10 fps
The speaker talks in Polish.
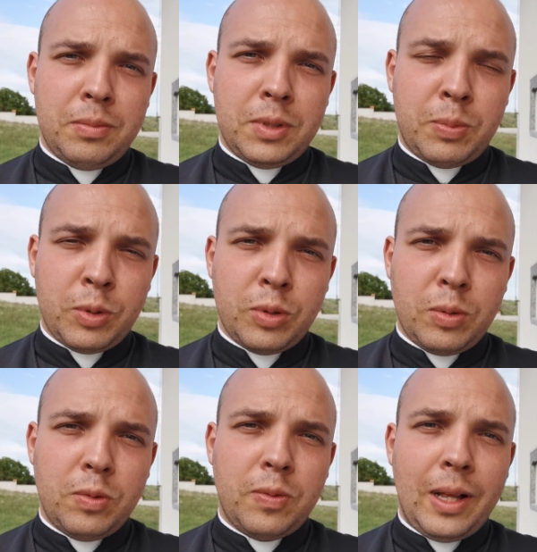
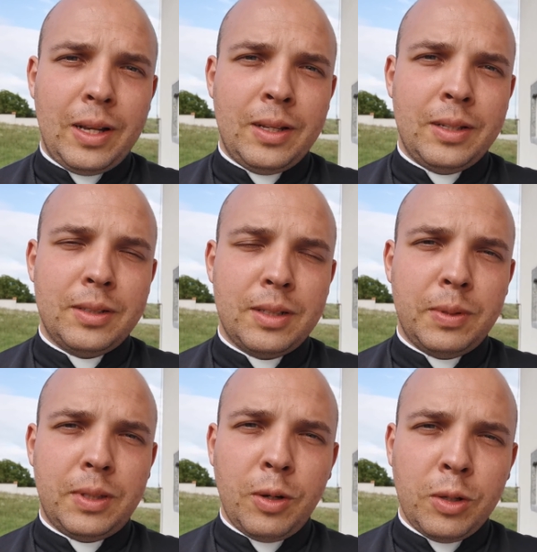sposobów, ale
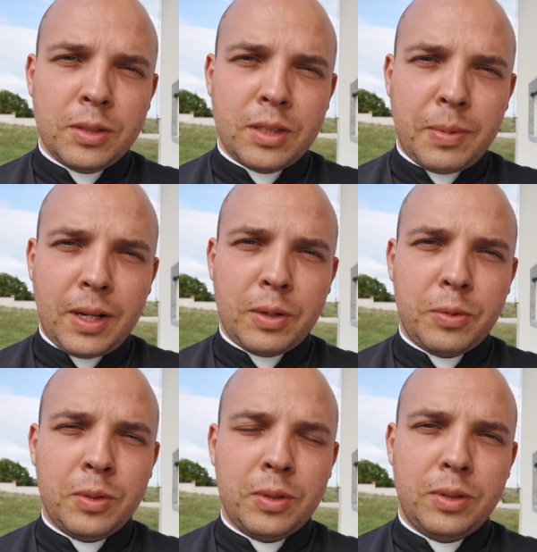żeby tego nie
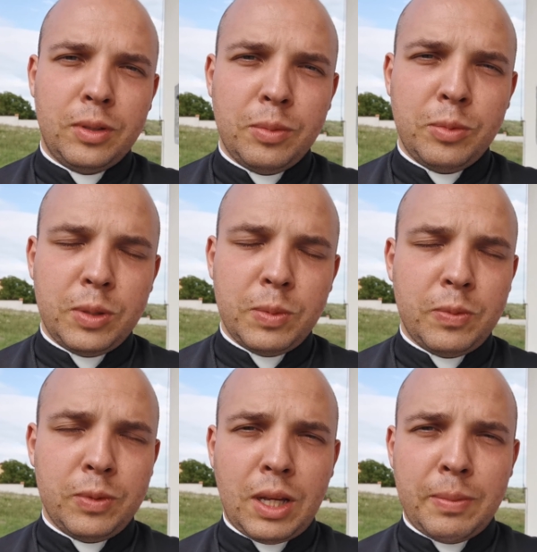zabrakło, to musi być
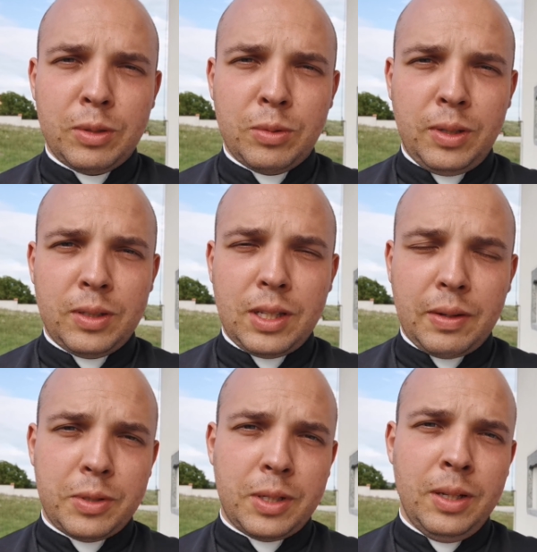fundament, który jest
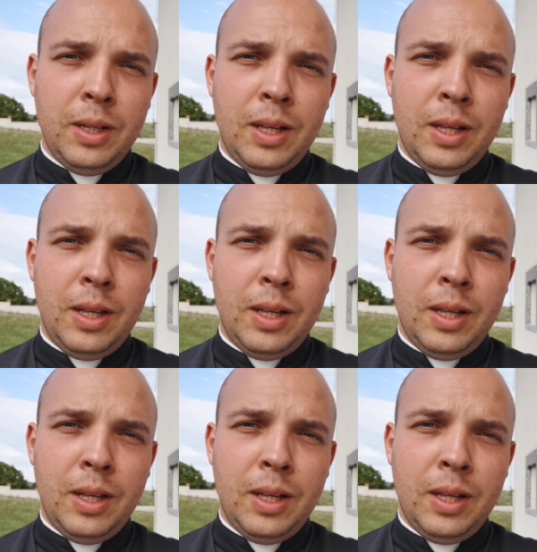zawsze,